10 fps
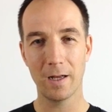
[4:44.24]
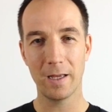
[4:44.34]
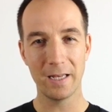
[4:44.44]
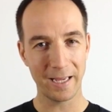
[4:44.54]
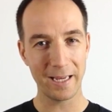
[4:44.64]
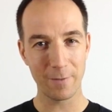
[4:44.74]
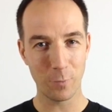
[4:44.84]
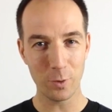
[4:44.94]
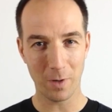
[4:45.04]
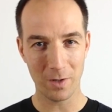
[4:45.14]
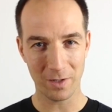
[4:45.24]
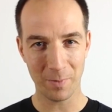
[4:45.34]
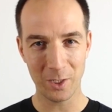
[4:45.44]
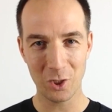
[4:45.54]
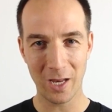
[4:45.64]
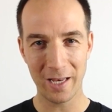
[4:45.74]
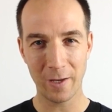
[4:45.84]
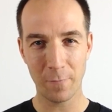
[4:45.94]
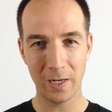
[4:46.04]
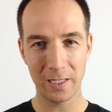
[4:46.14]
in der Regel wollen andere Menschen einen
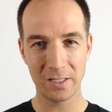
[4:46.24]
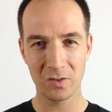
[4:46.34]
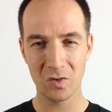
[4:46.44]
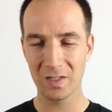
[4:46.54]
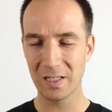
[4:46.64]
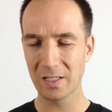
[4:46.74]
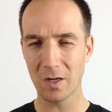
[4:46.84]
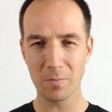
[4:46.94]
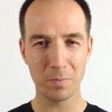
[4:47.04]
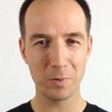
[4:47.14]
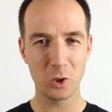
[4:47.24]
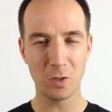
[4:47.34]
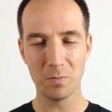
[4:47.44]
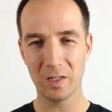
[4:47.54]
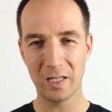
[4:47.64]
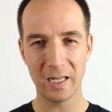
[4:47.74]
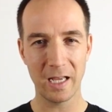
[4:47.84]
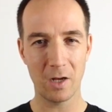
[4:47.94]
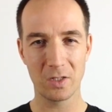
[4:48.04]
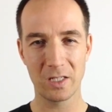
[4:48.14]
nicht verletzen, sondern sie sagen bestimmte
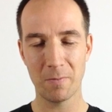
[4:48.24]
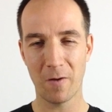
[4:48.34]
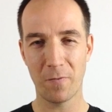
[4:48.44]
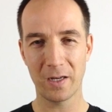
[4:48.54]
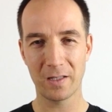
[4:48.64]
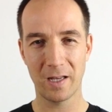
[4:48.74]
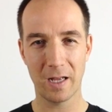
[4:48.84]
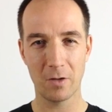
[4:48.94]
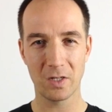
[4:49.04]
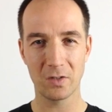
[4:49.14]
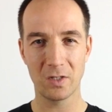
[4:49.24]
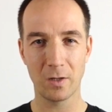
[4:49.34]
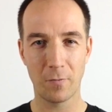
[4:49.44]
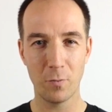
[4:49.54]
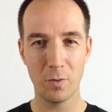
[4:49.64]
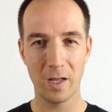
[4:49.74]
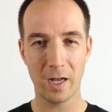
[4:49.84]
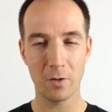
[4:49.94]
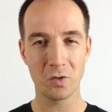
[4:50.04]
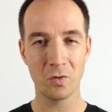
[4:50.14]
Dinge aus dem Affekt heraus, aus den Gefühlen
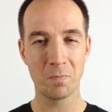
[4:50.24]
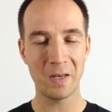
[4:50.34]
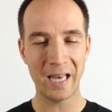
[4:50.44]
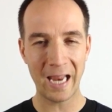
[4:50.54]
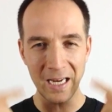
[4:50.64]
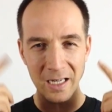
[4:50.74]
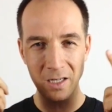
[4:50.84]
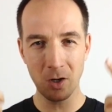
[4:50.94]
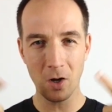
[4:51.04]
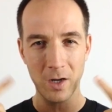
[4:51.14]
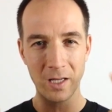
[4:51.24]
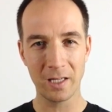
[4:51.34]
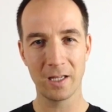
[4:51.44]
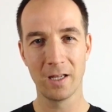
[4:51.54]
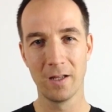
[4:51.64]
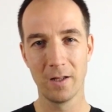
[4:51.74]
heraus und bedenken gar nicht,